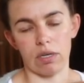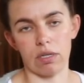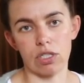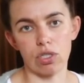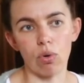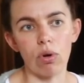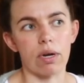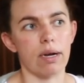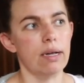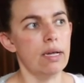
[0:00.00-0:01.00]
и
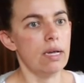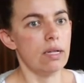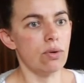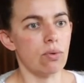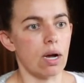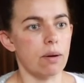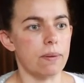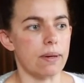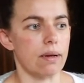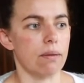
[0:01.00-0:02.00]
настолько, ну, как
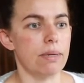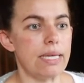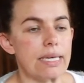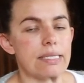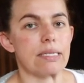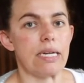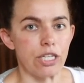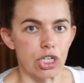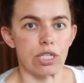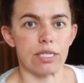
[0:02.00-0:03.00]
бы мне
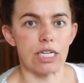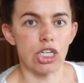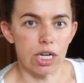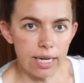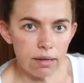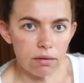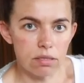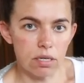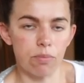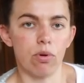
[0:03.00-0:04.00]
лично зашли
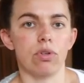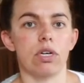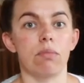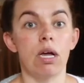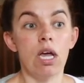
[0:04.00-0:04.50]
с ребенком,